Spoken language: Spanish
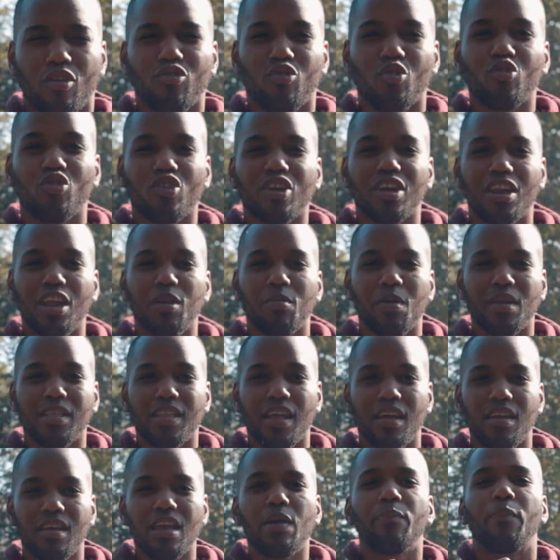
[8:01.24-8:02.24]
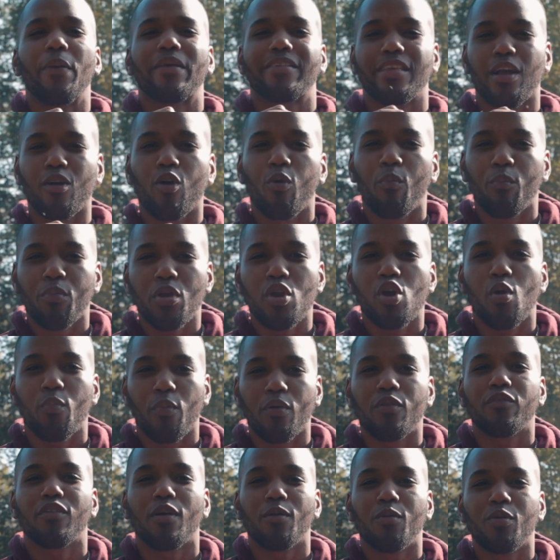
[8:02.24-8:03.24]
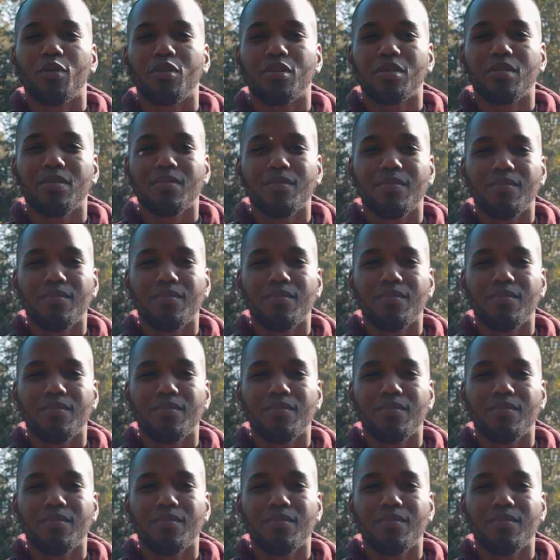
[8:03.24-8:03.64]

suscríbete y piensa conmigo, por favor.